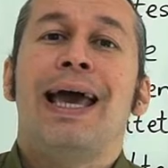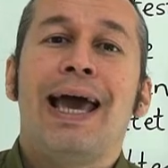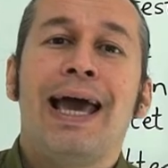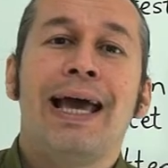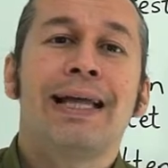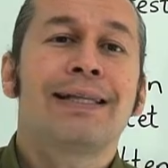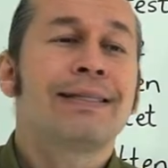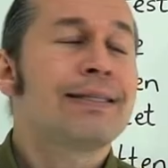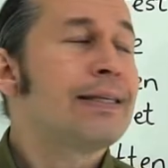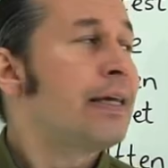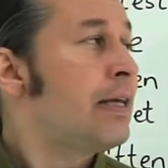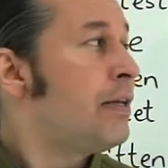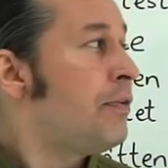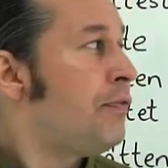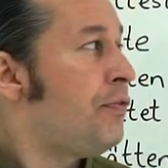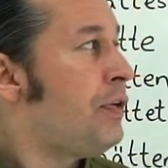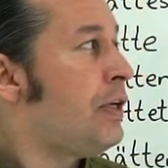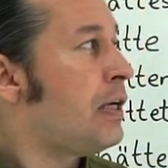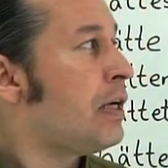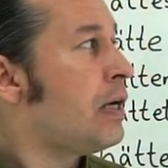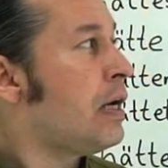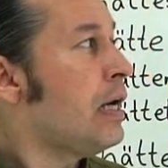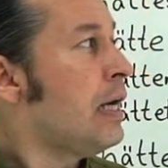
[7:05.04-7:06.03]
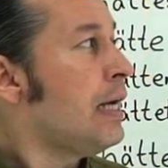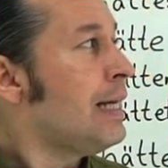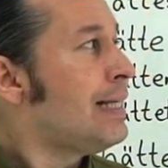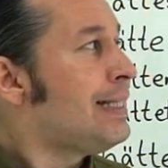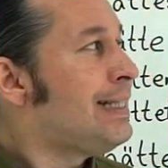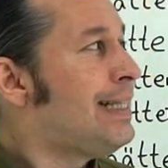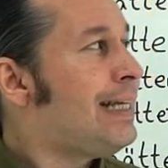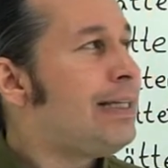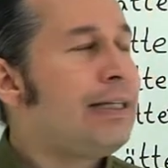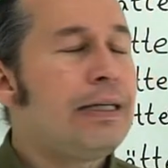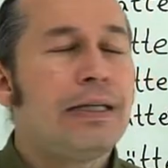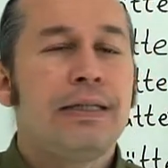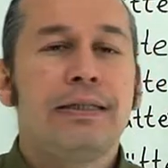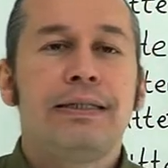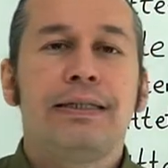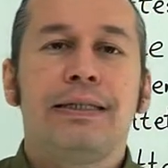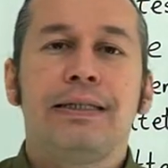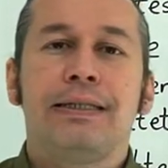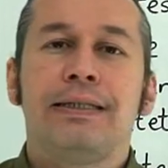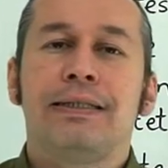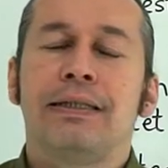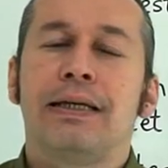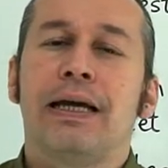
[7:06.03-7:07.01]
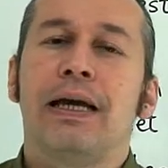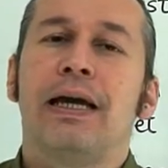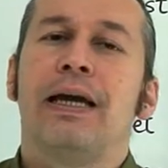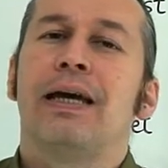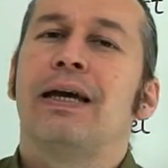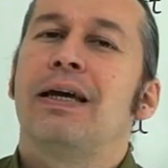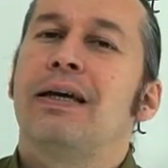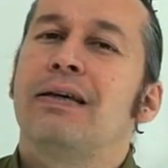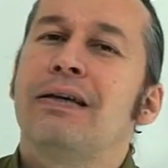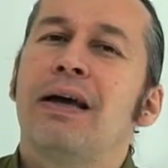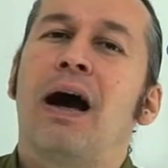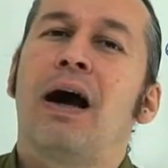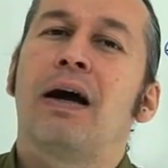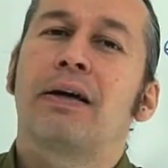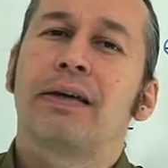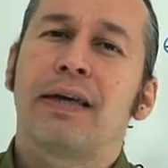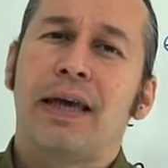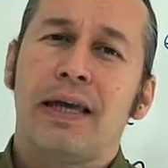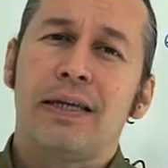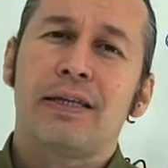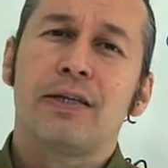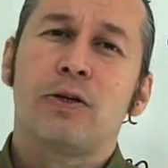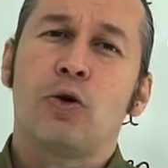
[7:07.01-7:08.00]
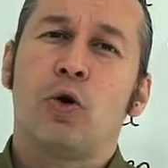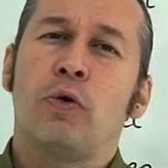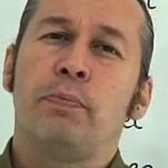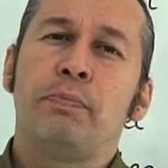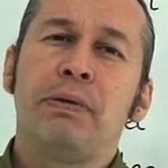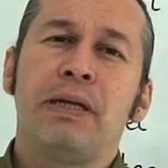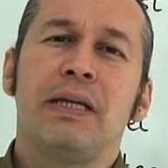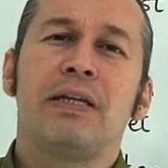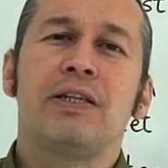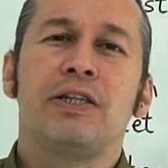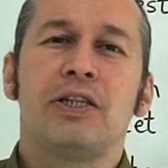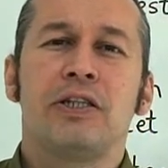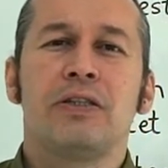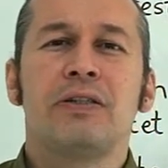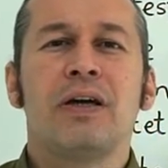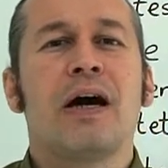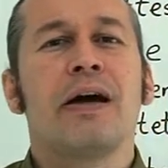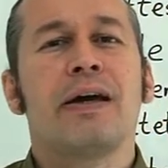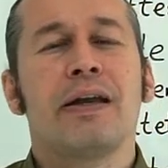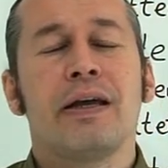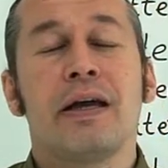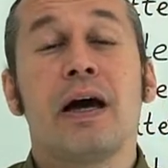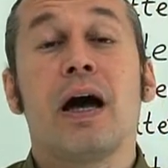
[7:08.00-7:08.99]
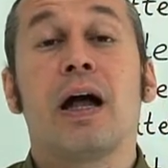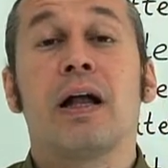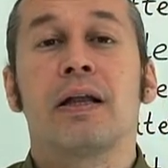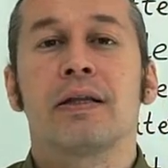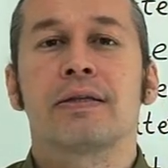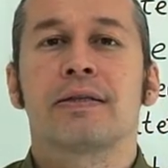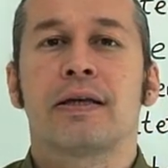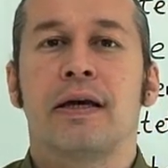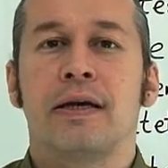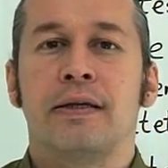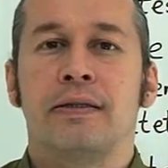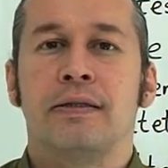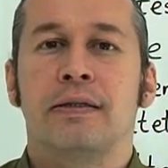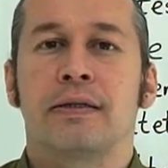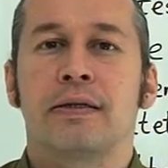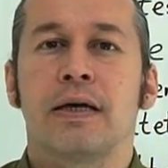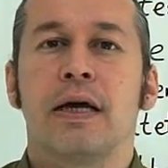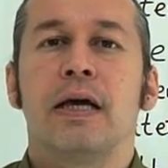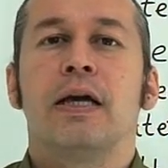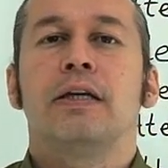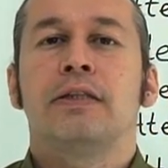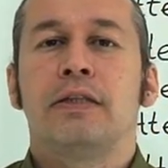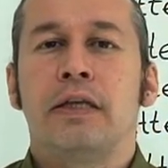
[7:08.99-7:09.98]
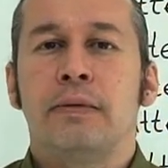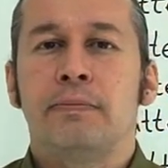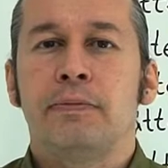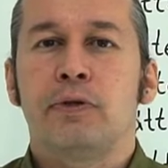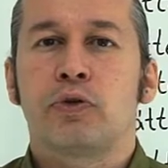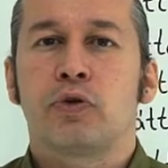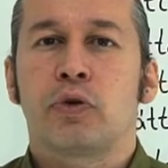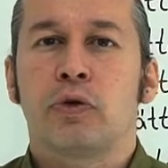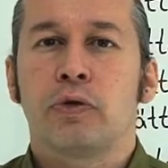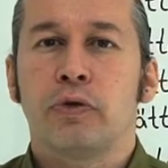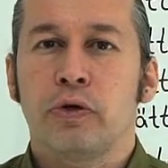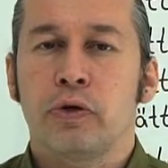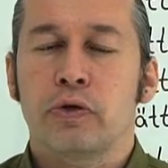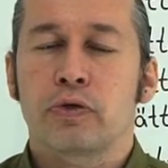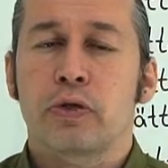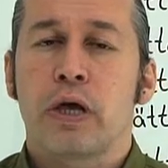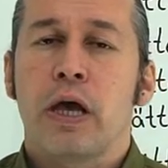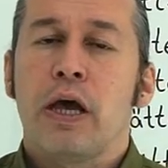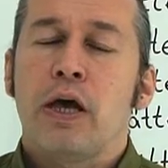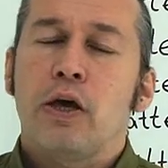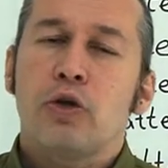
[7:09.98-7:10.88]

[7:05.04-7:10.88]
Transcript: hätten wir denildiğinde ya keşke o birinci daireyi alsaydık demiş oluyoruz.